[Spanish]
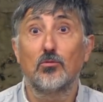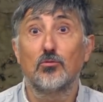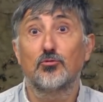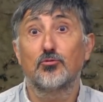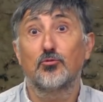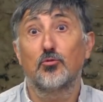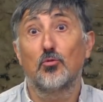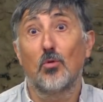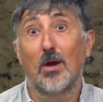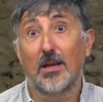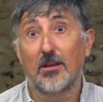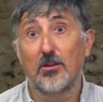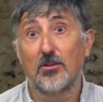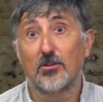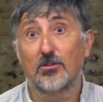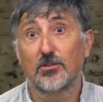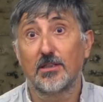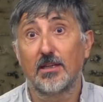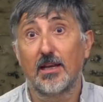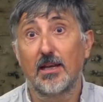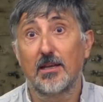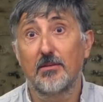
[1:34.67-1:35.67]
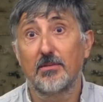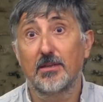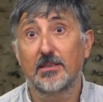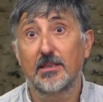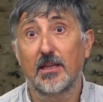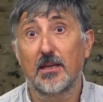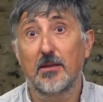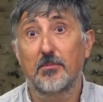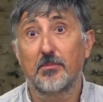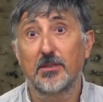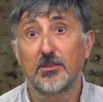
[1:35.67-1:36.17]
usuarios de la
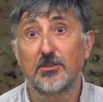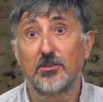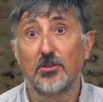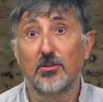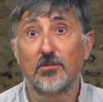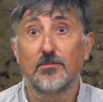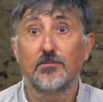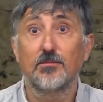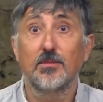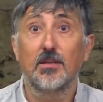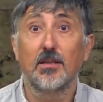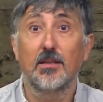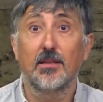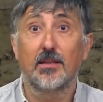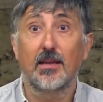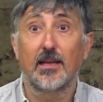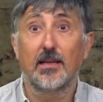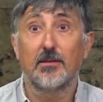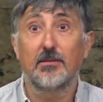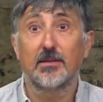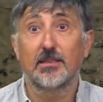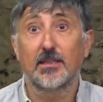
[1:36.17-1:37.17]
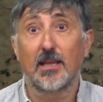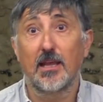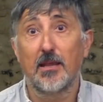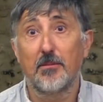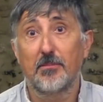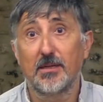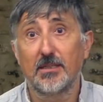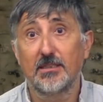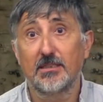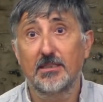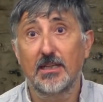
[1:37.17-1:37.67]
libertad de expresión y de la libertad
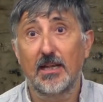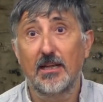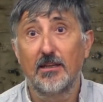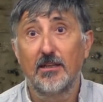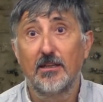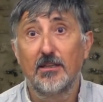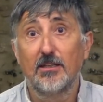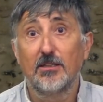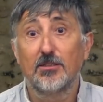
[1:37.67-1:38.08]
de prensa